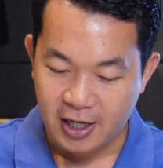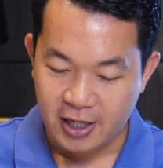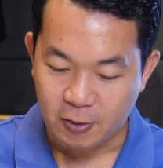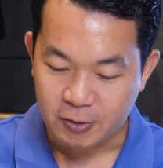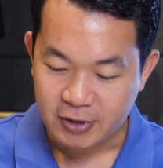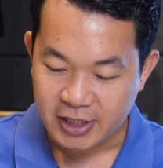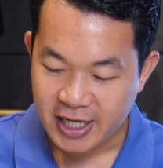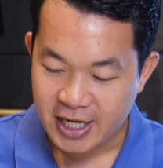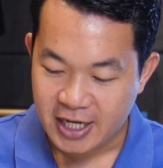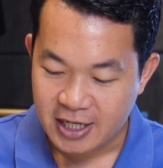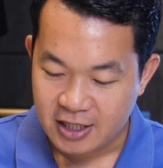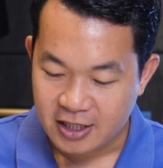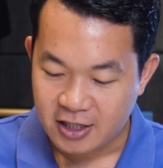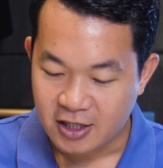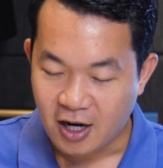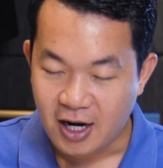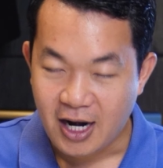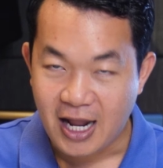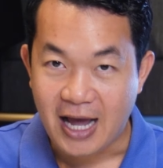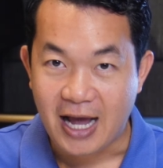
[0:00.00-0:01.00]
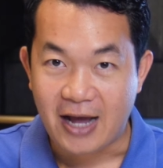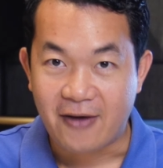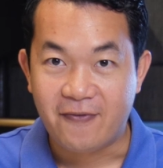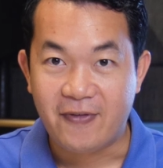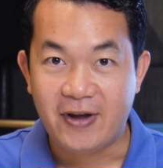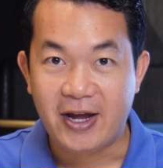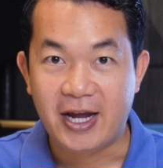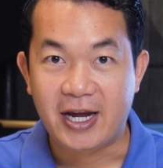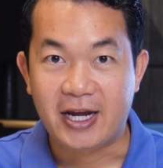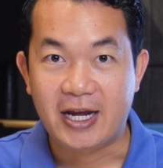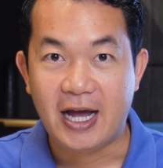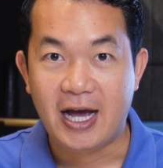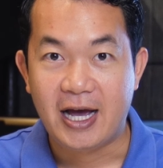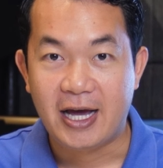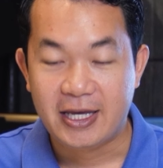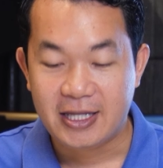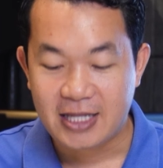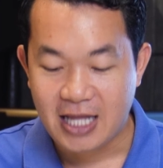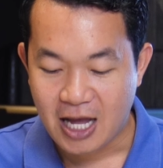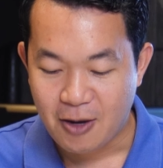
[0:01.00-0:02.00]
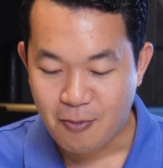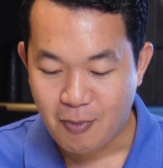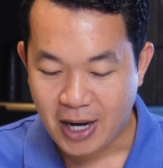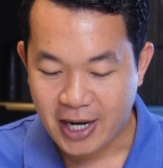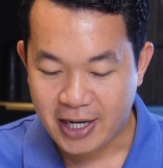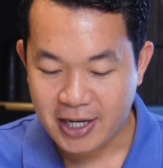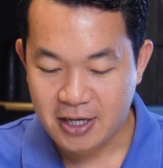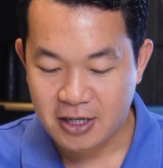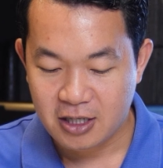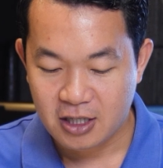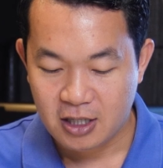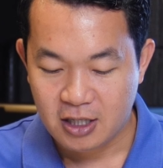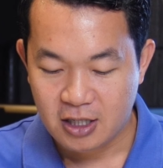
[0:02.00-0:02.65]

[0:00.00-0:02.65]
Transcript: đầu tiên đó là về cái thang máy